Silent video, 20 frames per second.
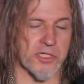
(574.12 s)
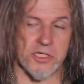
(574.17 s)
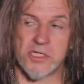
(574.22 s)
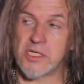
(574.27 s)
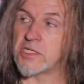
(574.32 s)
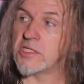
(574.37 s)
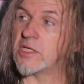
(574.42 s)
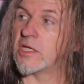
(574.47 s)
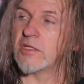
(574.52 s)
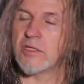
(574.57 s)
Się
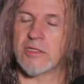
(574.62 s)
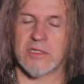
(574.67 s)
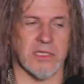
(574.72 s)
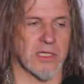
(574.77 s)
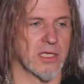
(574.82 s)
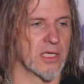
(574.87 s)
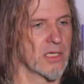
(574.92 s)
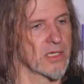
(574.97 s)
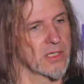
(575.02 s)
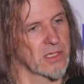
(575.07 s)
niestety
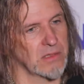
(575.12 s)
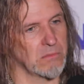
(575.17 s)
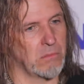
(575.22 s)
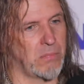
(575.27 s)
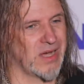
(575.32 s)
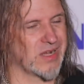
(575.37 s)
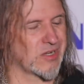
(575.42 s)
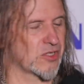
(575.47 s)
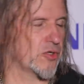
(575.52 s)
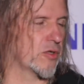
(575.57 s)

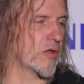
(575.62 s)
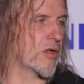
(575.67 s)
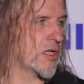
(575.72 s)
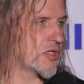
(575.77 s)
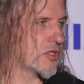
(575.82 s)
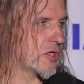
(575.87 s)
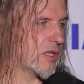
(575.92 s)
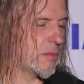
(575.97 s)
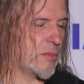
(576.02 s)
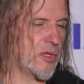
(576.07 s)
bardzo
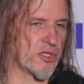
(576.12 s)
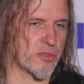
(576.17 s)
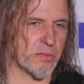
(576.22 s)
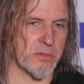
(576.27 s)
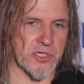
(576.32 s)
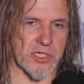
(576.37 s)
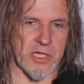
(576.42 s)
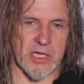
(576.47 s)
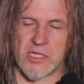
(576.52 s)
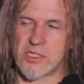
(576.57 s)
ograniczony
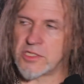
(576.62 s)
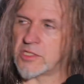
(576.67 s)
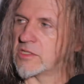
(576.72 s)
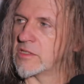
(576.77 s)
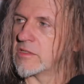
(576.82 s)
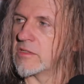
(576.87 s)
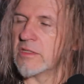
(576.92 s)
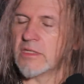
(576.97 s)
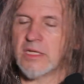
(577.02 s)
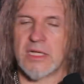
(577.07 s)
mieliśmy czas
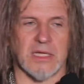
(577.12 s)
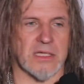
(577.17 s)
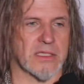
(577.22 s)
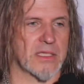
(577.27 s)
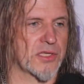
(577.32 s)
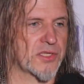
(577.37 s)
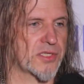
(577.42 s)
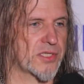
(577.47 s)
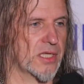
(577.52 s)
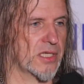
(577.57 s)
na,
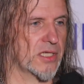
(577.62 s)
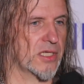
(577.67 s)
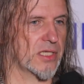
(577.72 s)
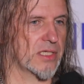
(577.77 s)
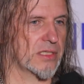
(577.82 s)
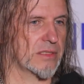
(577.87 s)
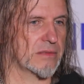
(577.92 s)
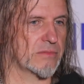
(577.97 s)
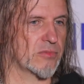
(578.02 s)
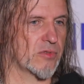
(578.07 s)
na
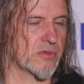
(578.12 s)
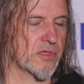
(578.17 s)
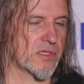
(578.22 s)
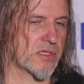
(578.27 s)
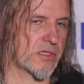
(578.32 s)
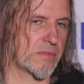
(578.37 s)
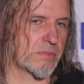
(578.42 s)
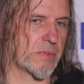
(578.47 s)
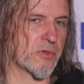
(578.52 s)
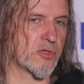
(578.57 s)
scenie, bo
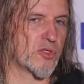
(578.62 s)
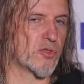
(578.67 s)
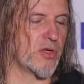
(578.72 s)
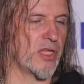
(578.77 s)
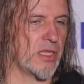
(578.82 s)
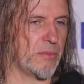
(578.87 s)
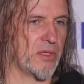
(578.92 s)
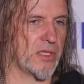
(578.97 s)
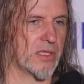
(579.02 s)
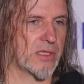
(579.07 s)
jest po prostu
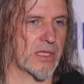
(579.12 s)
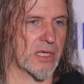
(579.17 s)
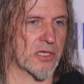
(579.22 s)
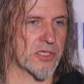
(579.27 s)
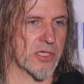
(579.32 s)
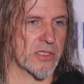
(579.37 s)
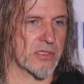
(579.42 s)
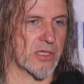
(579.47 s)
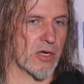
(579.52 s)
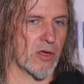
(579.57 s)
limit,
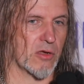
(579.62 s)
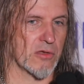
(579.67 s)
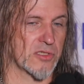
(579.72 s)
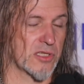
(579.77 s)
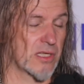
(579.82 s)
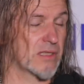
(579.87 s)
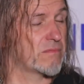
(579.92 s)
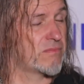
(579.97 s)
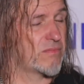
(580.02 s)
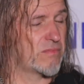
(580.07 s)
także ten
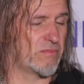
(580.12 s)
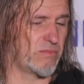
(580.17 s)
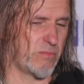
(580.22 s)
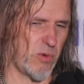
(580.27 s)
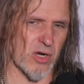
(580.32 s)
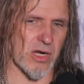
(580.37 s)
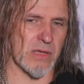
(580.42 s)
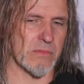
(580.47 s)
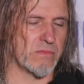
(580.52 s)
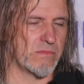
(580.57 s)
koncert
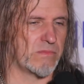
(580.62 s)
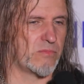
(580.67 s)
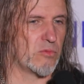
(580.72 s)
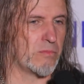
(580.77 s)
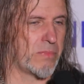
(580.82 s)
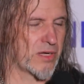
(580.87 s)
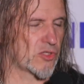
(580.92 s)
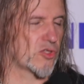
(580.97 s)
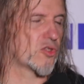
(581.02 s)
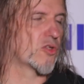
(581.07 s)
w ogóle
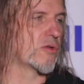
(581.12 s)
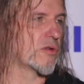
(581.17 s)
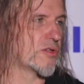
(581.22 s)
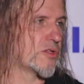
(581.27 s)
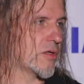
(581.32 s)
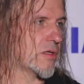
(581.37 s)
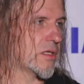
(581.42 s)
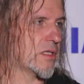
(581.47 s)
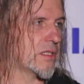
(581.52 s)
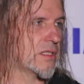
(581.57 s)
był bardzo
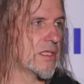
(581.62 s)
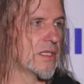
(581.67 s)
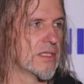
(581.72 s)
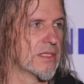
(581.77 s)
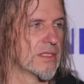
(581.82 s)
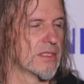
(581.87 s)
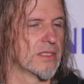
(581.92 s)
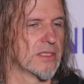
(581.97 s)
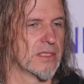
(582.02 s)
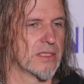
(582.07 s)
skrócony,
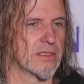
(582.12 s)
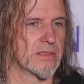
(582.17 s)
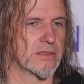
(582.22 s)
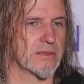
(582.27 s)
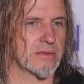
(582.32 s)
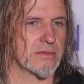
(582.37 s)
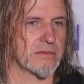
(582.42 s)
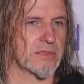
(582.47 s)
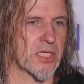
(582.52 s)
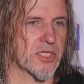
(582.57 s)

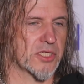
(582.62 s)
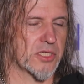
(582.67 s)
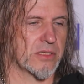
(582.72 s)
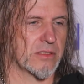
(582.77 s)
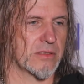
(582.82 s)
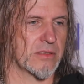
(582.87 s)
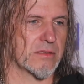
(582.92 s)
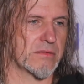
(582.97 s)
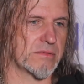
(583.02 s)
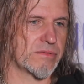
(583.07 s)
także
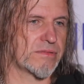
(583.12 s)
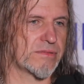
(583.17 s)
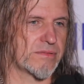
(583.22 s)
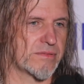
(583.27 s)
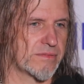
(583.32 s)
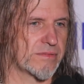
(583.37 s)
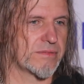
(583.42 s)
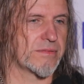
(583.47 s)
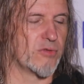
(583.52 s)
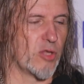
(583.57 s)
no
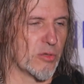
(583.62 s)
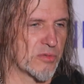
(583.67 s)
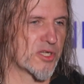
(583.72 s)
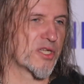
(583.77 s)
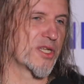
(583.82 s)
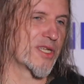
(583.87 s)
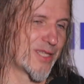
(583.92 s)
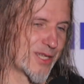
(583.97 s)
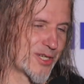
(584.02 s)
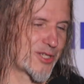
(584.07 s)

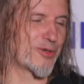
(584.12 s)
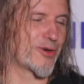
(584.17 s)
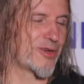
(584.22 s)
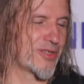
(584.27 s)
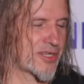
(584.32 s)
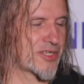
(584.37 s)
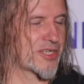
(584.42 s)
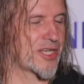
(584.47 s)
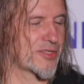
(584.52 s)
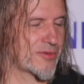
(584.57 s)
dobrze, że starszyło
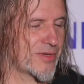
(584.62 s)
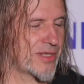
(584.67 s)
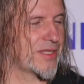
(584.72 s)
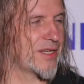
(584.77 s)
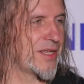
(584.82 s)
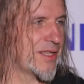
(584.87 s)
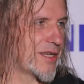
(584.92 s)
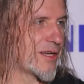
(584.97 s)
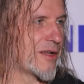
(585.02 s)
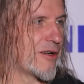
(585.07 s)
chociaż czasu na
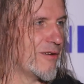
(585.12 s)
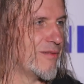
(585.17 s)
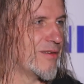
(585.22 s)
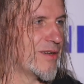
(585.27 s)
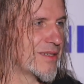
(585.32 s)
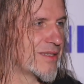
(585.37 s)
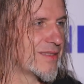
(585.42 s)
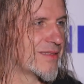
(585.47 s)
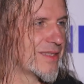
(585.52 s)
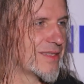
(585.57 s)
ten jeden
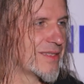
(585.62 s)
cover.